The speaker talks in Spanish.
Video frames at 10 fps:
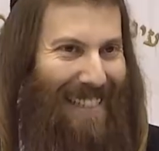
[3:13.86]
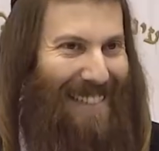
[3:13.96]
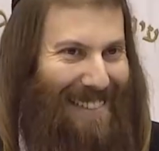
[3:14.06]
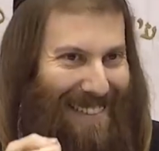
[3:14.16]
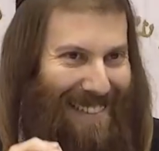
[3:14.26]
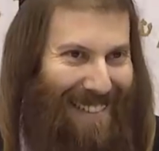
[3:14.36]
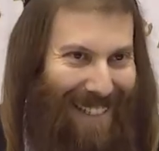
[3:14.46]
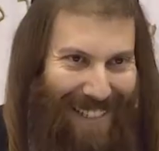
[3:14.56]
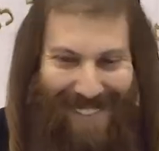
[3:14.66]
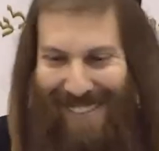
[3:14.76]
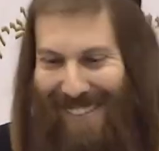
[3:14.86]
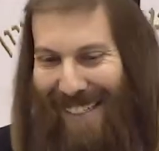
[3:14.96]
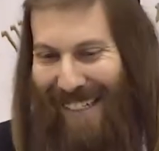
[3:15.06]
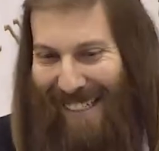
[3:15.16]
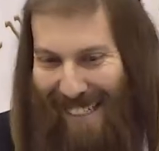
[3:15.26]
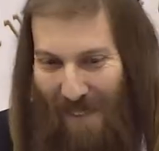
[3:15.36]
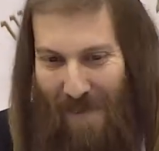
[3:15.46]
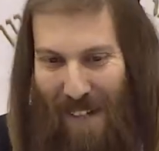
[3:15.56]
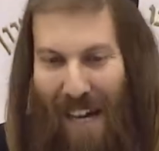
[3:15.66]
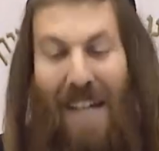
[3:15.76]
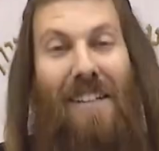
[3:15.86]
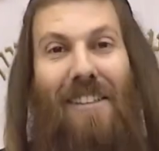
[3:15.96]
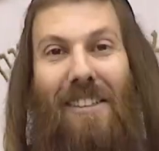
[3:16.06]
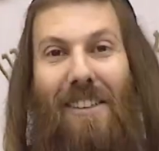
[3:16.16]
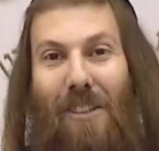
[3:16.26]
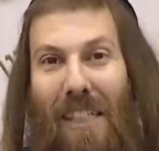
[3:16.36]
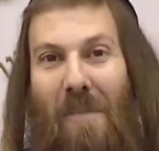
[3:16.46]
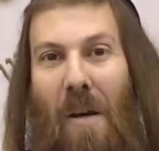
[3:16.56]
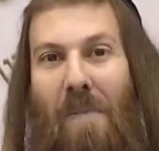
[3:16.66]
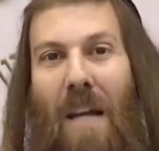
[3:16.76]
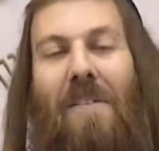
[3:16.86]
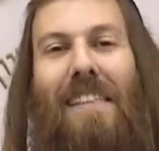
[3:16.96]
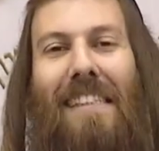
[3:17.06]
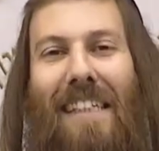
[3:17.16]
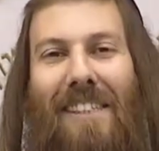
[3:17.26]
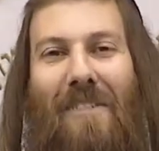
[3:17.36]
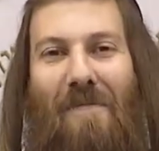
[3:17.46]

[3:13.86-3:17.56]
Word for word: hay que sentir el limpia, los limpia parabrisas.